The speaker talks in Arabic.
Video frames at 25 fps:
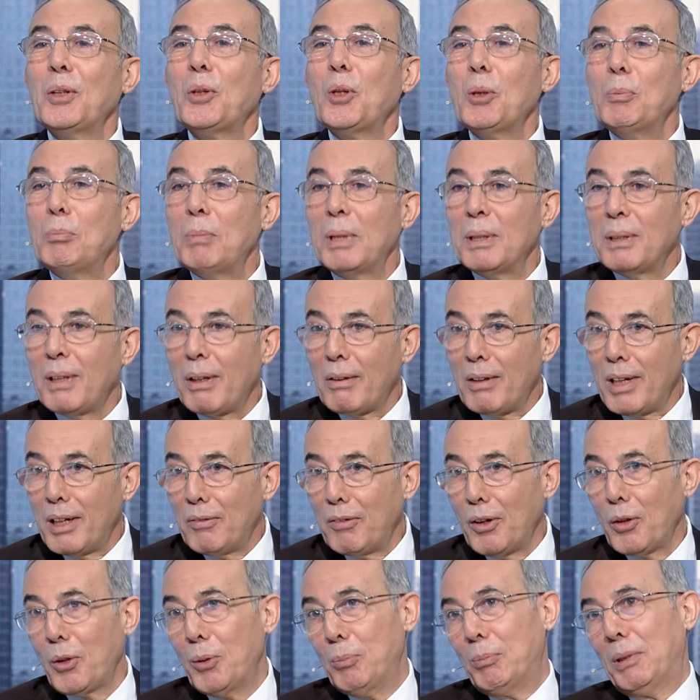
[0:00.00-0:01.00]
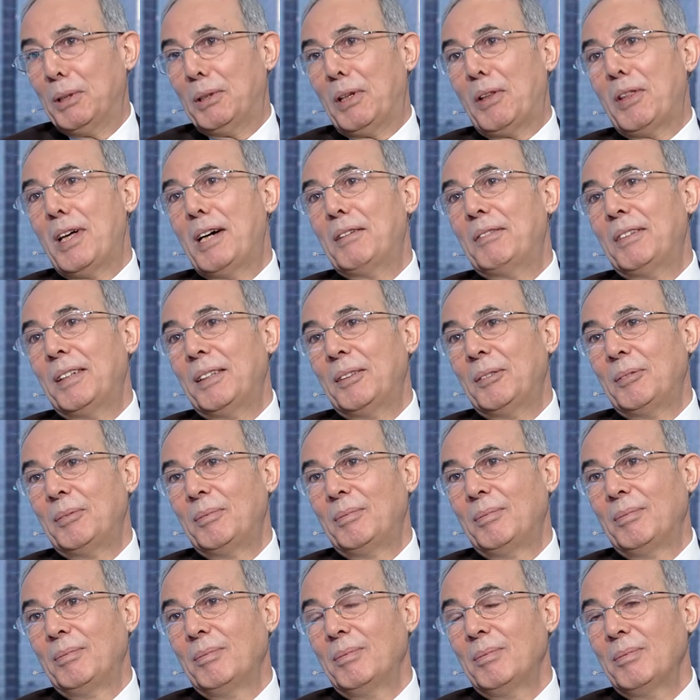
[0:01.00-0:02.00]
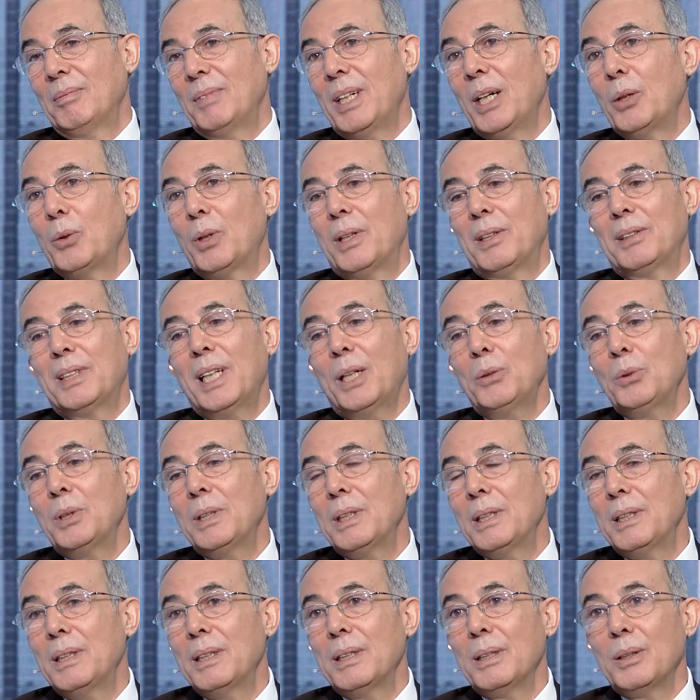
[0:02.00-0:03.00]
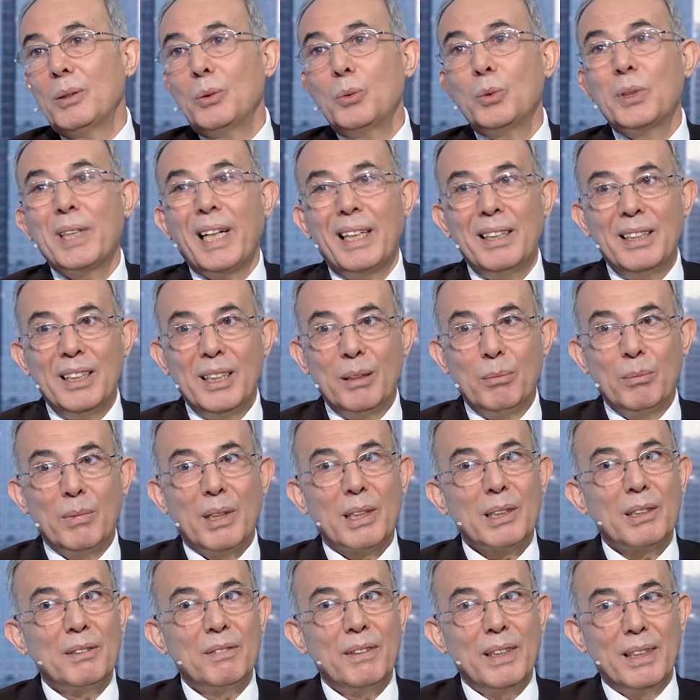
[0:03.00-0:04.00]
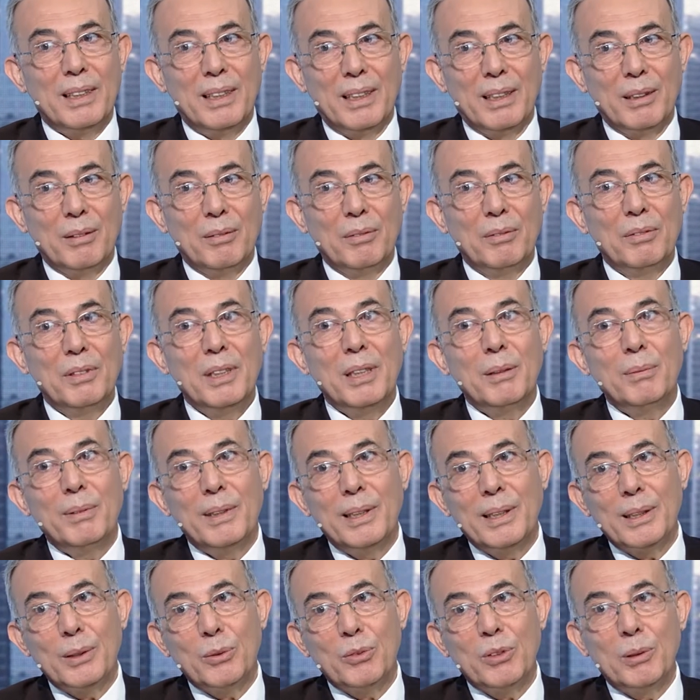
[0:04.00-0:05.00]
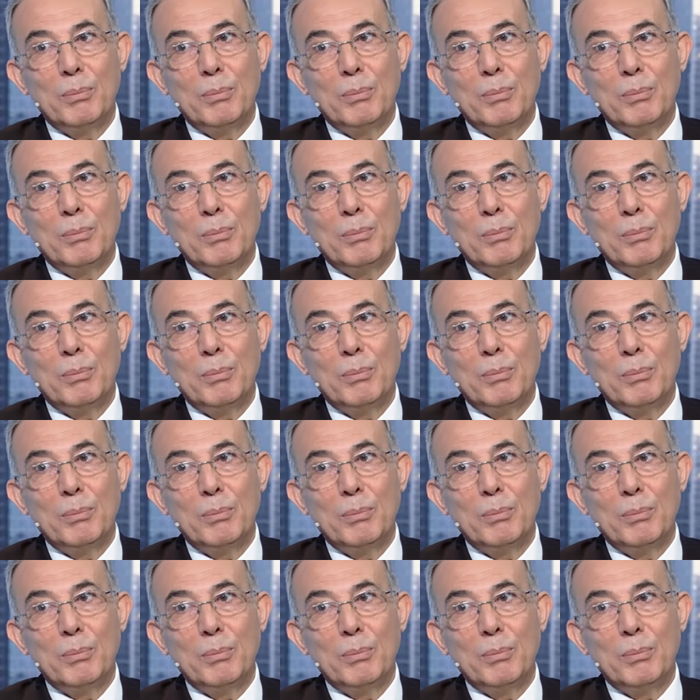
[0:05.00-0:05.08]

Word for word: ثم النظافة ثم النظافة أولا تعويد وتعليم أطفالنا في البيت وفي